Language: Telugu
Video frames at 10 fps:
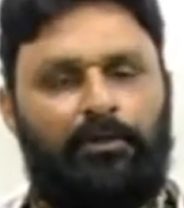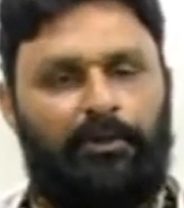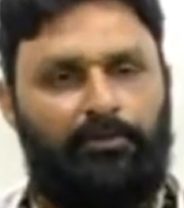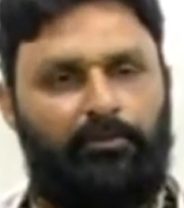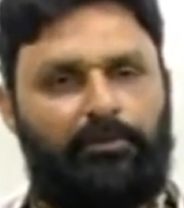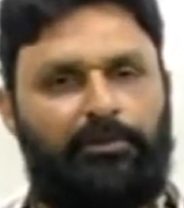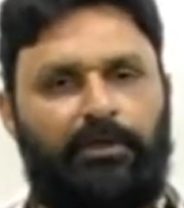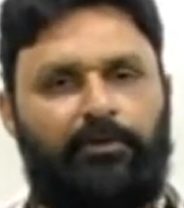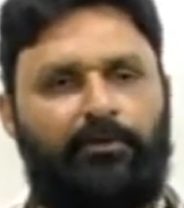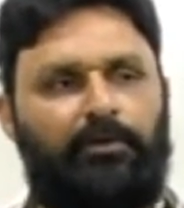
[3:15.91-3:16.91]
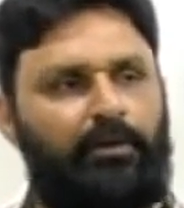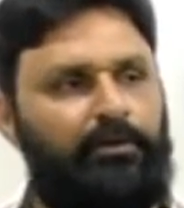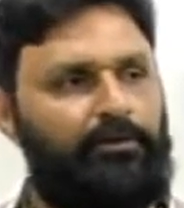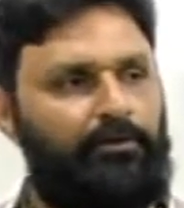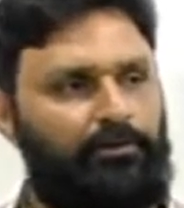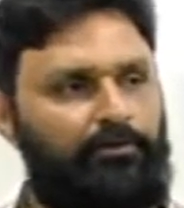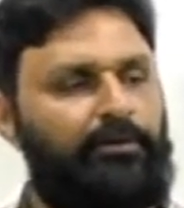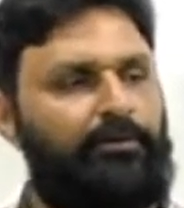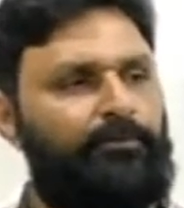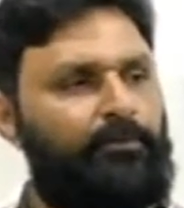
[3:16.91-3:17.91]
నందమూరి తారక రామారావు
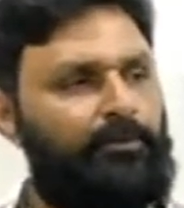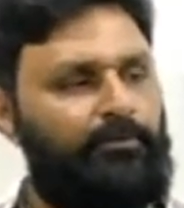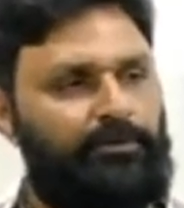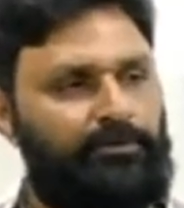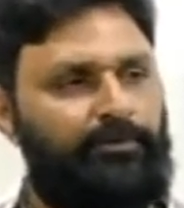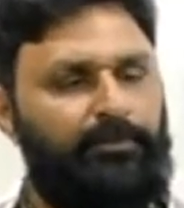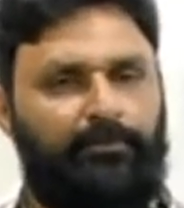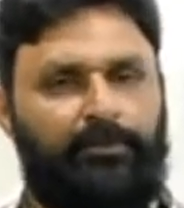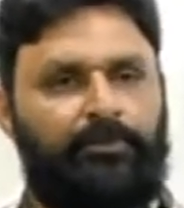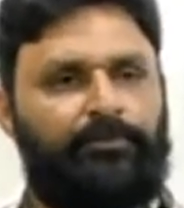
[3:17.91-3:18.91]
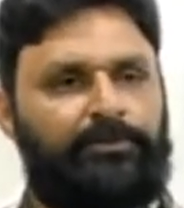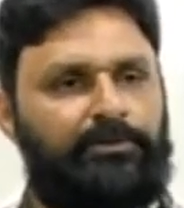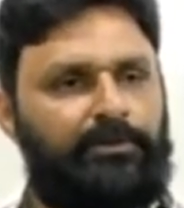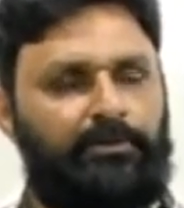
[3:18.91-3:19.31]
నియోజకవర్గం అని చెప్పడమే తప్పించి